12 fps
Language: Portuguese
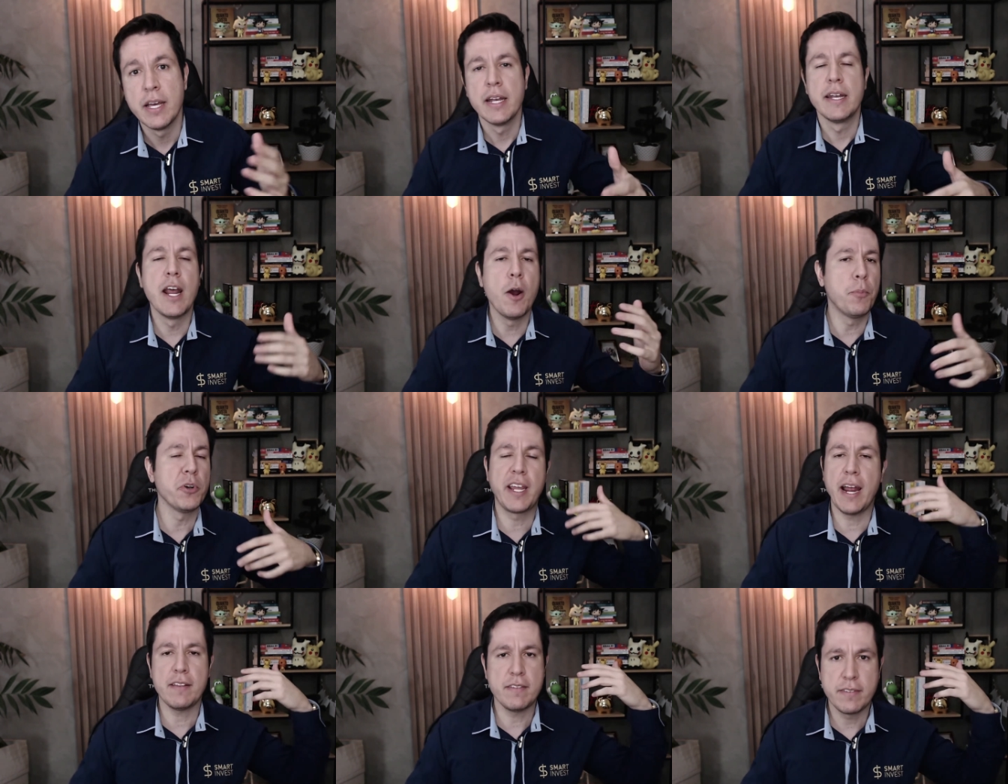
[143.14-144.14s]
Não porque
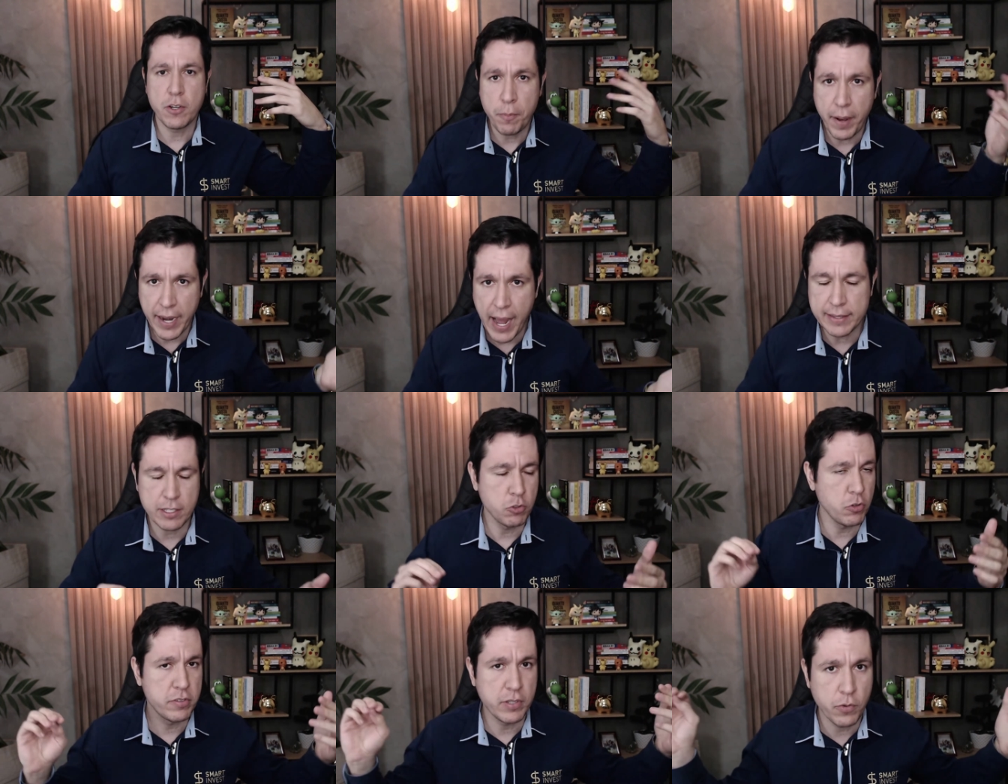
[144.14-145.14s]
elas estão baratas ou
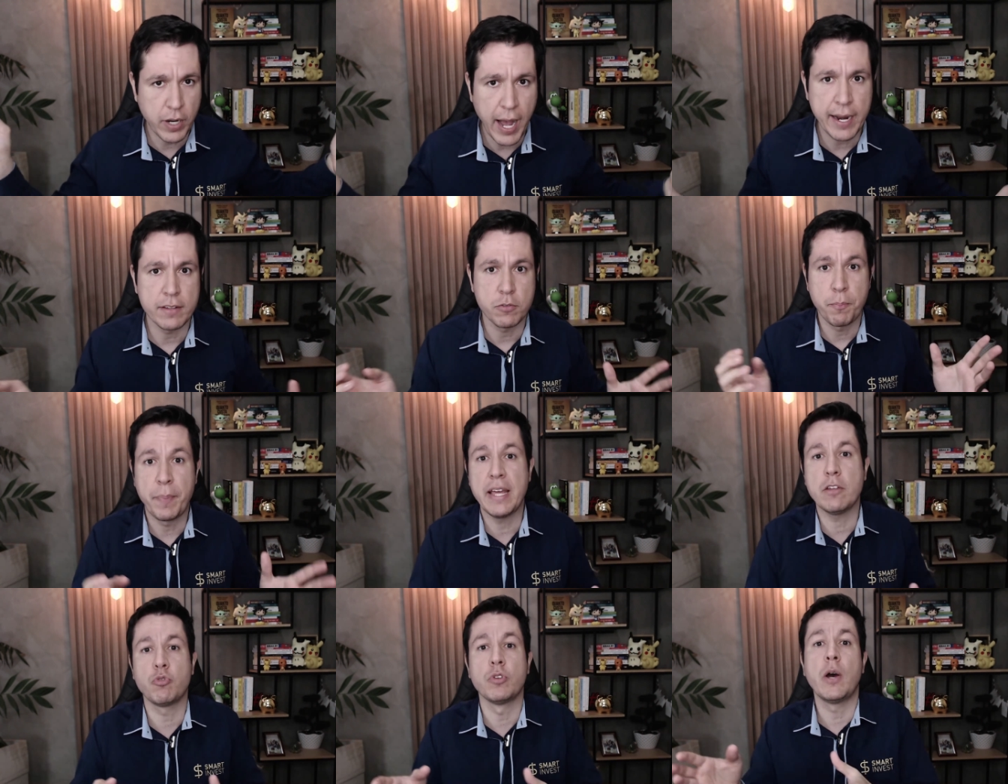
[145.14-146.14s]
estão caras,
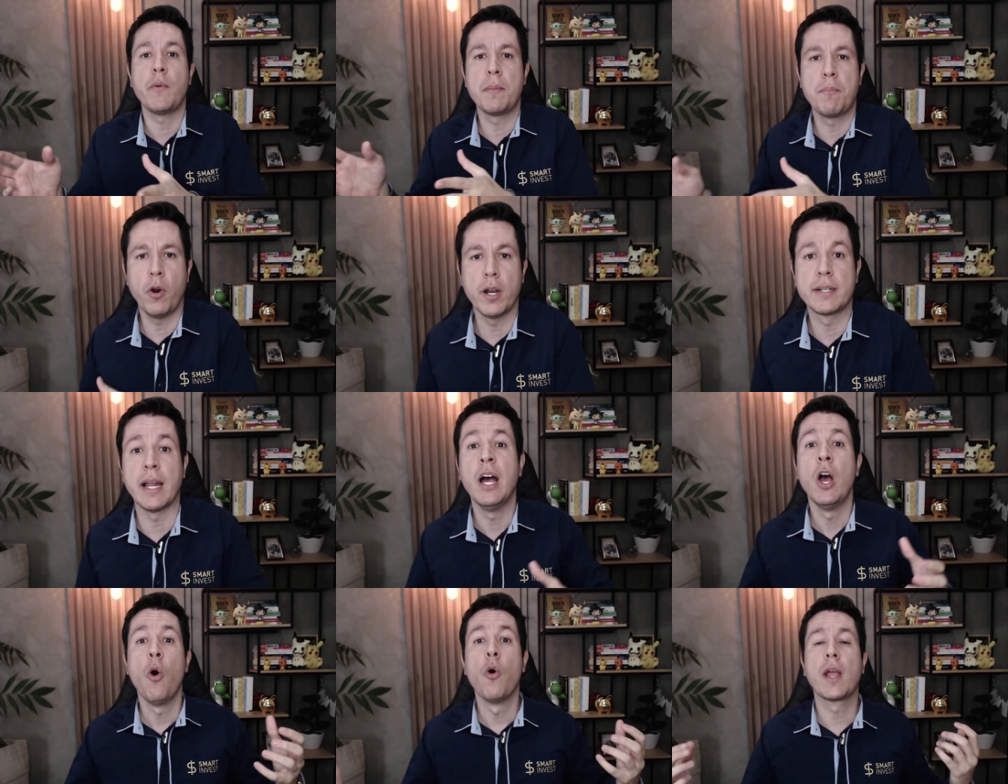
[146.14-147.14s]
preço não importa.
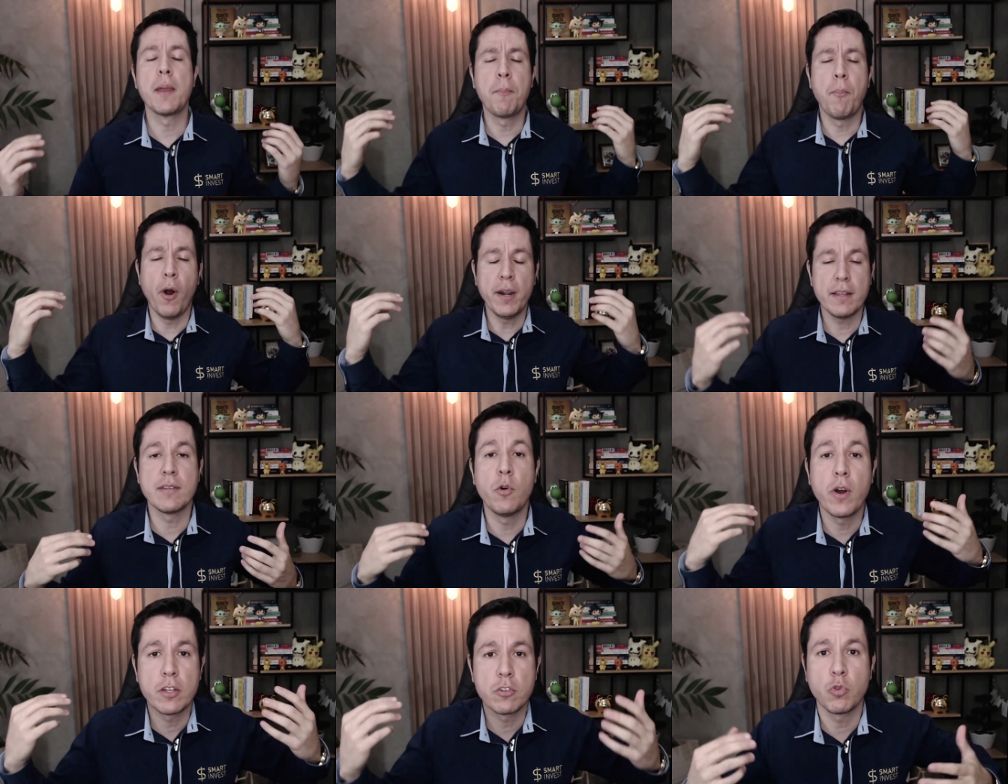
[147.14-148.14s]
O que importa são o
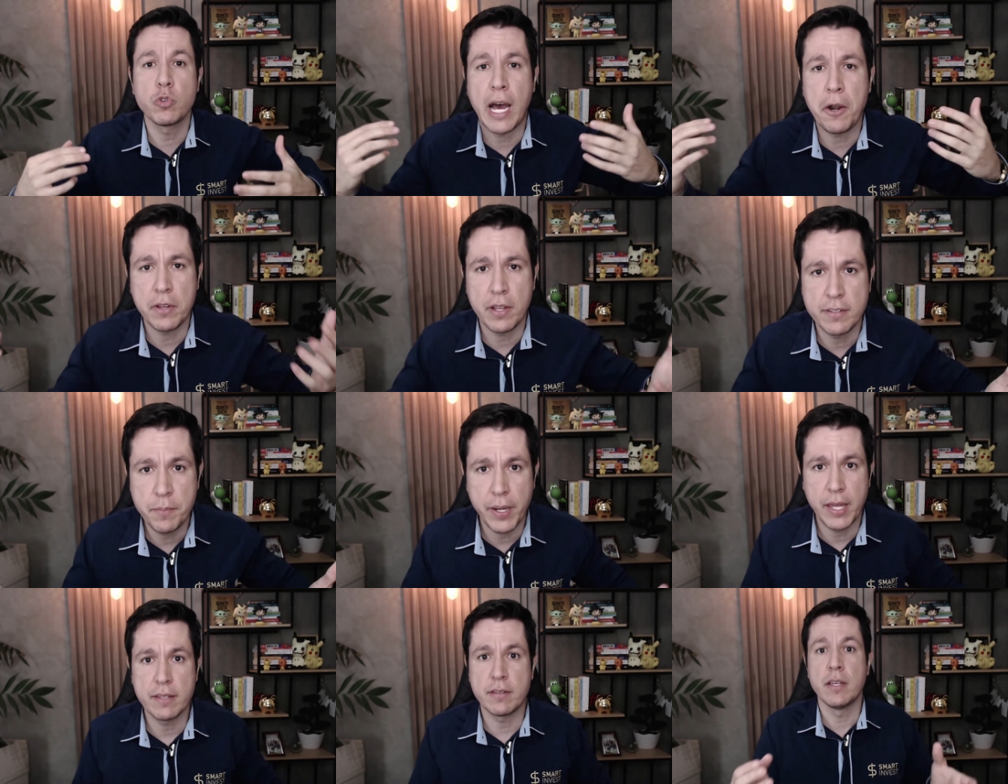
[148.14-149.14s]
resultado das
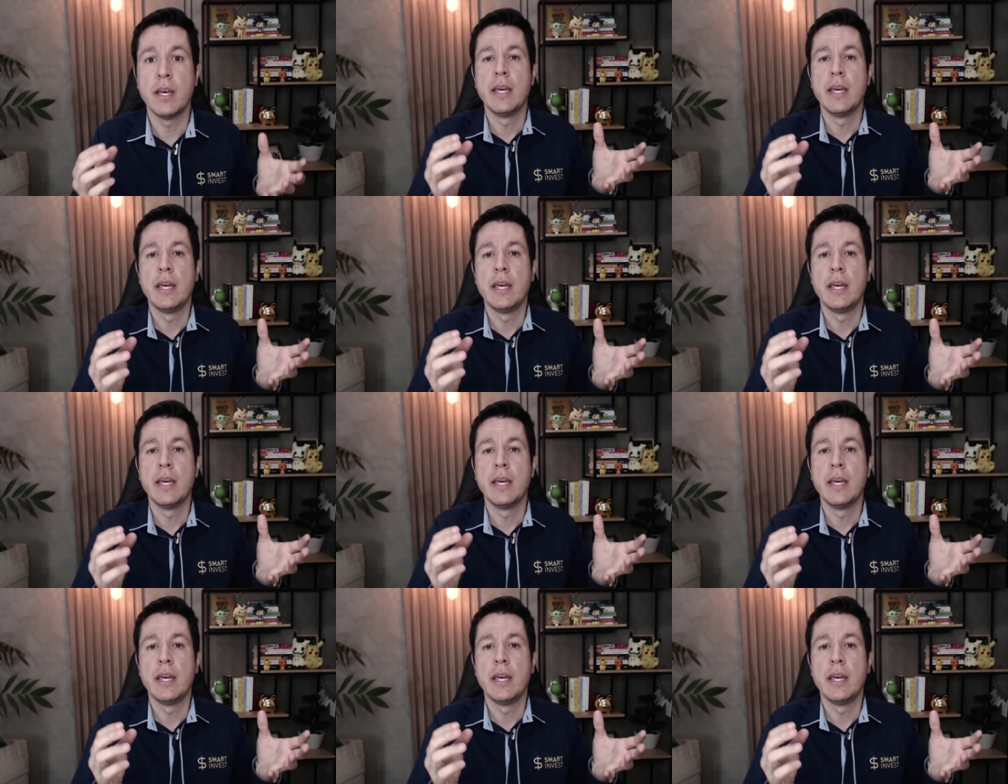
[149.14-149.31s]
empresas.